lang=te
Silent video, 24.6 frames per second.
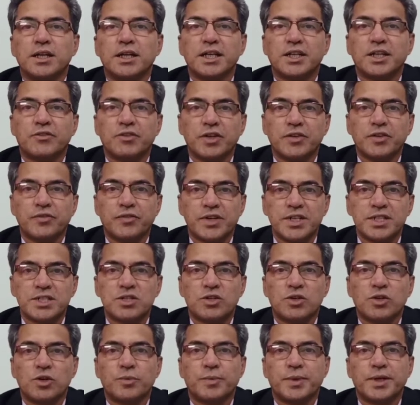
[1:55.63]
లిక్విడ్
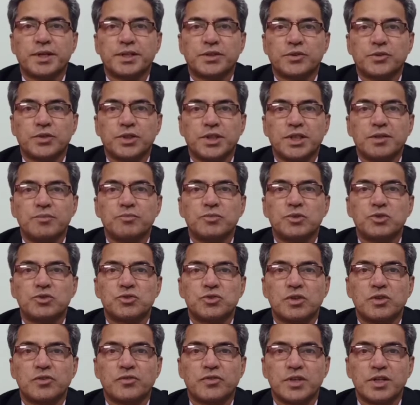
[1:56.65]
ఫండ్స్లో పెట్టుకుంటే
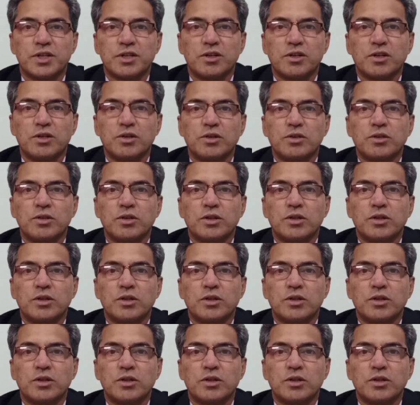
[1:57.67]
మ్యూచువల్ ఫండ్లో